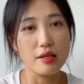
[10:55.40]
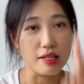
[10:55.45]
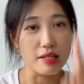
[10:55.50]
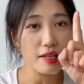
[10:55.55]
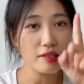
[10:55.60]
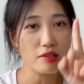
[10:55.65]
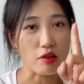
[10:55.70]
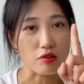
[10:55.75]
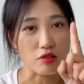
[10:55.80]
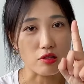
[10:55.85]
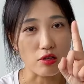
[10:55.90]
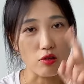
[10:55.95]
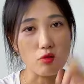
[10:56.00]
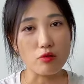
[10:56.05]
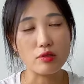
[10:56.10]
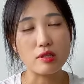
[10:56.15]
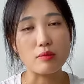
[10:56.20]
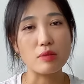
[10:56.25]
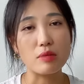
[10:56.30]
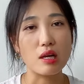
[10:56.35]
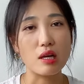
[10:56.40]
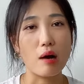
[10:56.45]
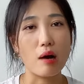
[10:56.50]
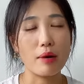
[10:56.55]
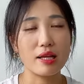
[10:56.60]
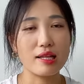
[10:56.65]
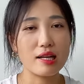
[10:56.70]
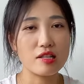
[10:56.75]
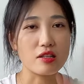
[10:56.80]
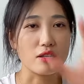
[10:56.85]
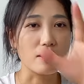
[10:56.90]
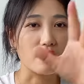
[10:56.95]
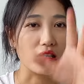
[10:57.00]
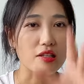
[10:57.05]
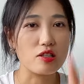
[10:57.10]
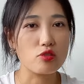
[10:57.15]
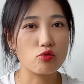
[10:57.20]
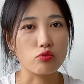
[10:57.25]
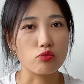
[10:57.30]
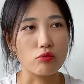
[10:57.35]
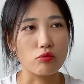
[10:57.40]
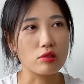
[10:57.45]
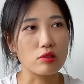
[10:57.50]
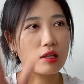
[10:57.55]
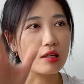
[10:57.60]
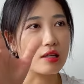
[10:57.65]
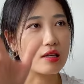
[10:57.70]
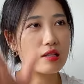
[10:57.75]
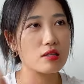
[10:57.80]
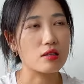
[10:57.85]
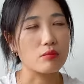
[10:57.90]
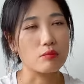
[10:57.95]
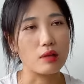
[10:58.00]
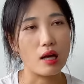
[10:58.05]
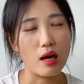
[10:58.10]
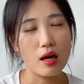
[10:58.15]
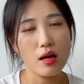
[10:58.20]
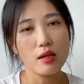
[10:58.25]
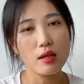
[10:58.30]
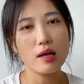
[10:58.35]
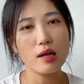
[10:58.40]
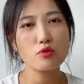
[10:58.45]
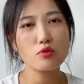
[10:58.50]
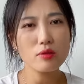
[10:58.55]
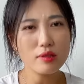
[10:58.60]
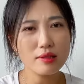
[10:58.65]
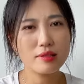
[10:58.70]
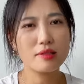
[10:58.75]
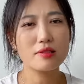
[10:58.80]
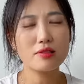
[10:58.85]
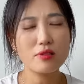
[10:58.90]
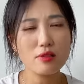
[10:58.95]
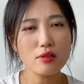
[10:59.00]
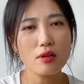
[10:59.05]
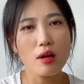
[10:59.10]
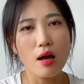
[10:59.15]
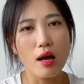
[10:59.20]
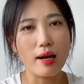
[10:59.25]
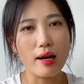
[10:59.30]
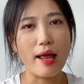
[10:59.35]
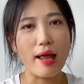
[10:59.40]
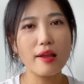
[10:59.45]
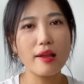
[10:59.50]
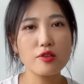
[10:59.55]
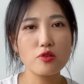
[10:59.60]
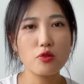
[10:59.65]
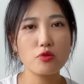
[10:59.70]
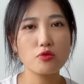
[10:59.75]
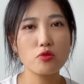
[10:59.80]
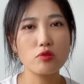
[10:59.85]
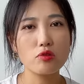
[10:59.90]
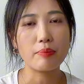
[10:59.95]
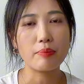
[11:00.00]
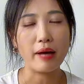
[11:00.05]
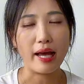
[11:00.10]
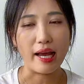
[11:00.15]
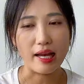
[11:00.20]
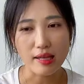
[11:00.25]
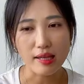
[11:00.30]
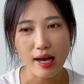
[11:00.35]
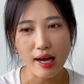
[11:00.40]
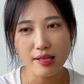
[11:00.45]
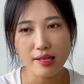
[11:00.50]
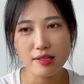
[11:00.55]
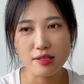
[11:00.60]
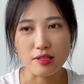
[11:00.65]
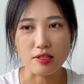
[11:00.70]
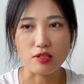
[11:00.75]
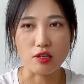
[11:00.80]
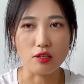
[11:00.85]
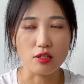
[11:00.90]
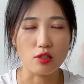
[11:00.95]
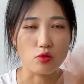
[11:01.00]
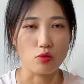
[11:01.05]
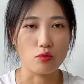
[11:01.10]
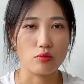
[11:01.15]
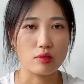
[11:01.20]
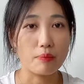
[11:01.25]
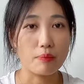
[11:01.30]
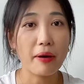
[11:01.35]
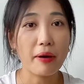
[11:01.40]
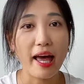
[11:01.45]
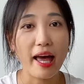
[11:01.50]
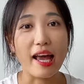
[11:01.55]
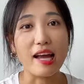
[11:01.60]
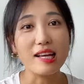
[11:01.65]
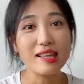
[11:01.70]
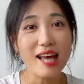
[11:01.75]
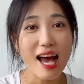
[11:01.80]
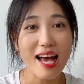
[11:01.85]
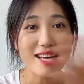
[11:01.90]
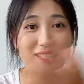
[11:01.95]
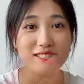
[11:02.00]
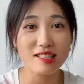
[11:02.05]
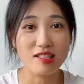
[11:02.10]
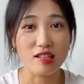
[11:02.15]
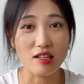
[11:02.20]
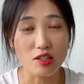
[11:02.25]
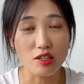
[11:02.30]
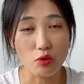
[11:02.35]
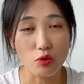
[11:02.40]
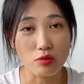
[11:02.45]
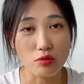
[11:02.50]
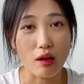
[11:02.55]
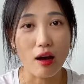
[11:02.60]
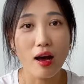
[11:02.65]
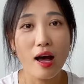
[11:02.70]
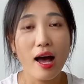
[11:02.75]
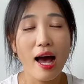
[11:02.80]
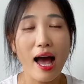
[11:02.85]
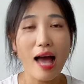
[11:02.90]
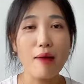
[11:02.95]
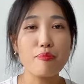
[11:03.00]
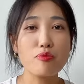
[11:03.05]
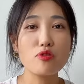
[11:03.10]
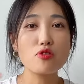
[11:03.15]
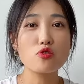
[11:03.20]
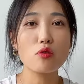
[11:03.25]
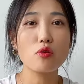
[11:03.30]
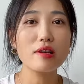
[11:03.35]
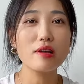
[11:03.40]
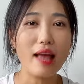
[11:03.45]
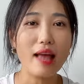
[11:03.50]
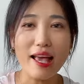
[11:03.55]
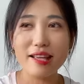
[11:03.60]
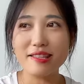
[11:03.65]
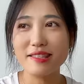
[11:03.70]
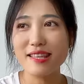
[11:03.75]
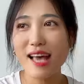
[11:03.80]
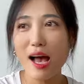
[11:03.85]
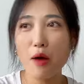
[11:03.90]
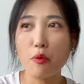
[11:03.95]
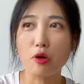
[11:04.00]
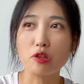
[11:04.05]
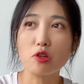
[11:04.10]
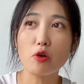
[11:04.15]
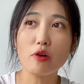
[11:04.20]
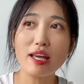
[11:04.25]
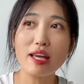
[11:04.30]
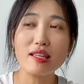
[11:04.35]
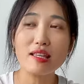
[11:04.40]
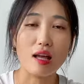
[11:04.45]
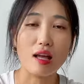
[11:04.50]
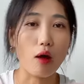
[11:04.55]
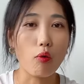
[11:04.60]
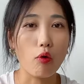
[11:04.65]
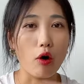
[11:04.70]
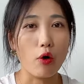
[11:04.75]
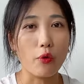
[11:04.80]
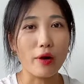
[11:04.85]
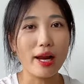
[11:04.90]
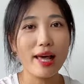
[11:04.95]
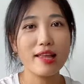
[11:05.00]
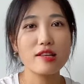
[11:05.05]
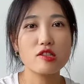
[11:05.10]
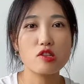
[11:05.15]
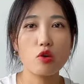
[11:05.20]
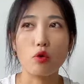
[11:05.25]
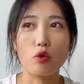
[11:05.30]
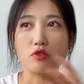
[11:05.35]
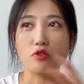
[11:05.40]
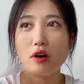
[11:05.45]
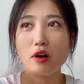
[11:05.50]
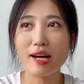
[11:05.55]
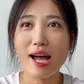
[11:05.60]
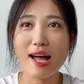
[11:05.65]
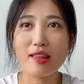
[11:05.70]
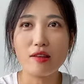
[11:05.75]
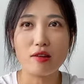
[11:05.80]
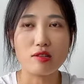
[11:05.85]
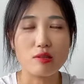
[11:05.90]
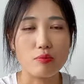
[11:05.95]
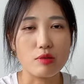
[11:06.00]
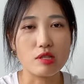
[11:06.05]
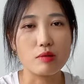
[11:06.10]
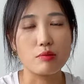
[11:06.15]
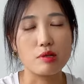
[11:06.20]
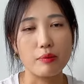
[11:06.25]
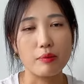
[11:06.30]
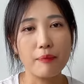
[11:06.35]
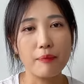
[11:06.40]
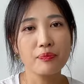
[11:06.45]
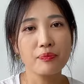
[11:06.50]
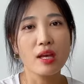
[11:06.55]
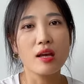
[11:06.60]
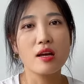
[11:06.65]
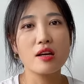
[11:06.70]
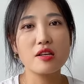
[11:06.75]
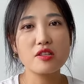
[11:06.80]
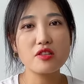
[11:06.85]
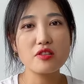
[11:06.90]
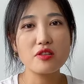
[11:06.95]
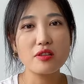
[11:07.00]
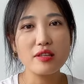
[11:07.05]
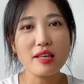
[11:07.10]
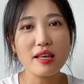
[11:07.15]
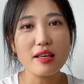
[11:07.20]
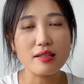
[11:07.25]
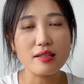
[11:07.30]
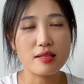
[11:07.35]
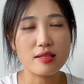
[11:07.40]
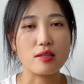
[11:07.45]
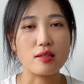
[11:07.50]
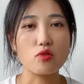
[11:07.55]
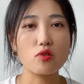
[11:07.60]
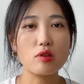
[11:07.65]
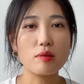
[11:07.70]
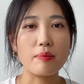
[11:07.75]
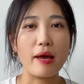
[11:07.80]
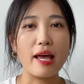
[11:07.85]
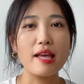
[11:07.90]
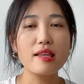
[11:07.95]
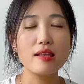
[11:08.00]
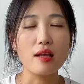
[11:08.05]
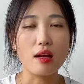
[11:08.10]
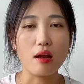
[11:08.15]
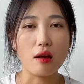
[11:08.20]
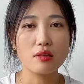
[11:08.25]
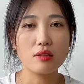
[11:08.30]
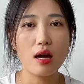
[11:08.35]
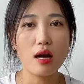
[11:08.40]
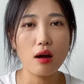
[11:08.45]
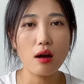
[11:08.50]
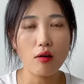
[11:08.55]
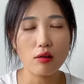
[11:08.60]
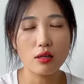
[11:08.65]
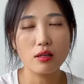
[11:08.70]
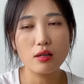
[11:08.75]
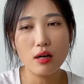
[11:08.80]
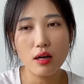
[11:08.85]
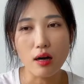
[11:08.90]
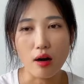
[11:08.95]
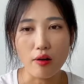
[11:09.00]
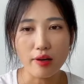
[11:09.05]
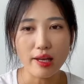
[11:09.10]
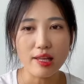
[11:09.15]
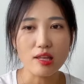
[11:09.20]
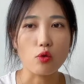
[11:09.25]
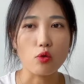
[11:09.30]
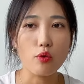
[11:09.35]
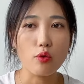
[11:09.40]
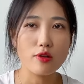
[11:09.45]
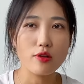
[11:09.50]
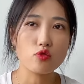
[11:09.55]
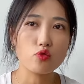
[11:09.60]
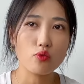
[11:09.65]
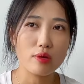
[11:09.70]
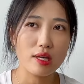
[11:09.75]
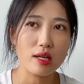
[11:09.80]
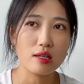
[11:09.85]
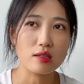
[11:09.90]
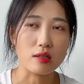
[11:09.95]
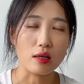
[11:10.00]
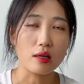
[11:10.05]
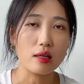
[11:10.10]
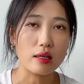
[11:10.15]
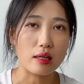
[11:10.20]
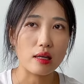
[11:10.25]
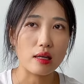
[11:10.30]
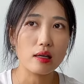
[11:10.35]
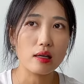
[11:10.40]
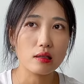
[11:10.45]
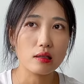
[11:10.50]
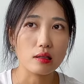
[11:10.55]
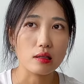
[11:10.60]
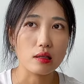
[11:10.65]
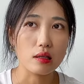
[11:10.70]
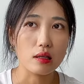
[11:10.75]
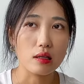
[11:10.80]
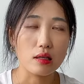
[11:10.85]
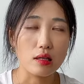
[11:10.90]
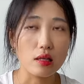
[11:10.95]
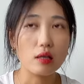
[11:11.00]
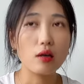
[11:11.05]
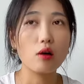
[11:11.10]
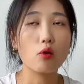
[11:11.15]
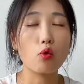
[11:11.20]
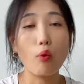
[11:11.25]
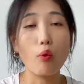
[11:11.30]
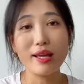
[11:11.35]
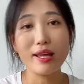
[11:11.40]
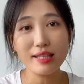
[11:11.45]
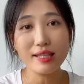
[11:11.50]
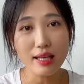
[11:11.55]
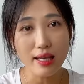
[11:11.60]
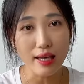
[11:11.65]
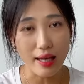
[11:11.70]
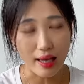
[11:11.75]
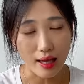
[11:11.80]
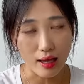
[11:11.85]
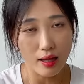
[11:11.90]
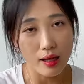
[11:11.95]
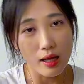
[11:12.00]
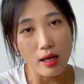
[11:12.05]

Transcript: 一个小时六十新币啊，帮他整理衣橱，整理什么的。他说其实来了之后陪他一起整理东西，陪他一起整理东西，还不是说哎家我丢给你了，我回来的时候我就要看到什么什么什么。是一起就是陪你聊天唠嗑，然后给你灌输一个整理的一个一个观念，